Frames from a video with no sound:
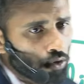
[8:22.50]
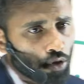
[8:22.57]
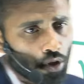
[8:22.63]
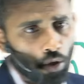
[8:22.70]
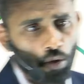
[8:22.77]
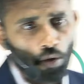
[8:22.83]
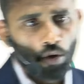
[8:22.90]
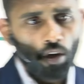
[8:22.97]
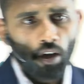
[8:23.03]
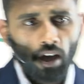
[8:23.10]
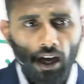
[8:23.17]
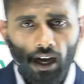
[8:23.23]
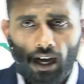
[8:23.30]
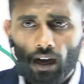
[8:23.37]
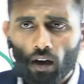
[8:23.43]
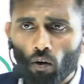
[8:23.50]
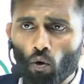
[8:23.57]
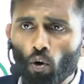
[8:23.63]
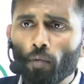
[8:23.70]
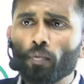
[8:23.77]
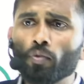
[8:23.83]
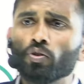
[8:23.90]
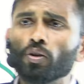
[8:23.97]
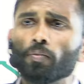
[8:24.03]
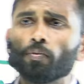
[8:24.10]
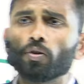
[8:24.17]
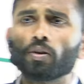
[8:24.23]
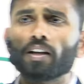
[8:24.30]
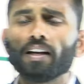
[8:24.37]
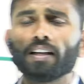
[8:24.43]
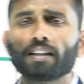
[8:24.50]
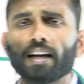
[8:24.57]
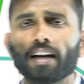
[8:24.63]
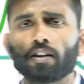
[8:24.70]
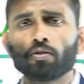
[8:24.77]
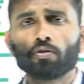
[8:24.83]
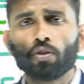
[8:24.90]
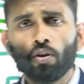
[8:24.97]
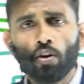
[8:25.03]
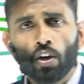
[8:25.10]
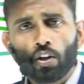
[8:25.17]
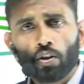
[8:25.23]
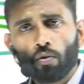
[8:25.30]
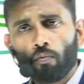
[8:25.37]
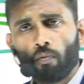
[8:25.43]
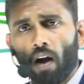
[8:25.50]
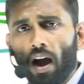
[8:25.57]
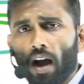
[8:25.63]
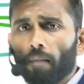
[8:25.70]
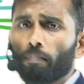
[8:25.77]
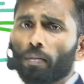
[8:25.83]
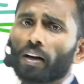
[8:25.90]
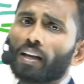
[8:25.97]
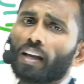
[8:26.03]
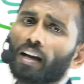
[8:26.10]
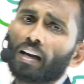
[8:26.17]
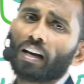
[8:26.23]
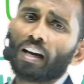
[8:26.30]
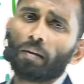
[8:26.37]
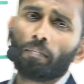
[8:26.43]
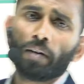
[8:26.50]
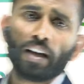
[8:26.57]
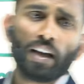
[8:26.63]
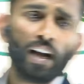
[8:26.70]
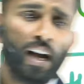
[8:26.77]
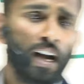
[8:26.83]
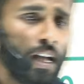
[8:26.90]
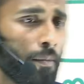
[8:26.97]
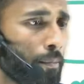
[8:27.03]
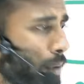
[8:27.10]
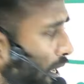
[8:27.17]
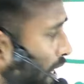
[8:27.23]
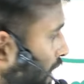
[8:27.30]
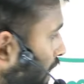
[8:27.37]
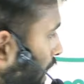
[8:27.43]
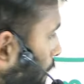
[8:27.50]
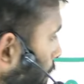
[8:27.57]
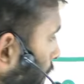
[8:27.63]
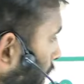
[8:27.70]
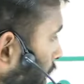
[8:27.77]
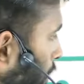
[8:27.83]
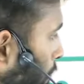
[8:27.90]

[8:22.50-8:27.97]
हो और भी ऊंची पोस्ट के लिए सिलेक्ट होते हो तो वहां पर क्या करना पड़ेगा पैराग्राफ राइट भी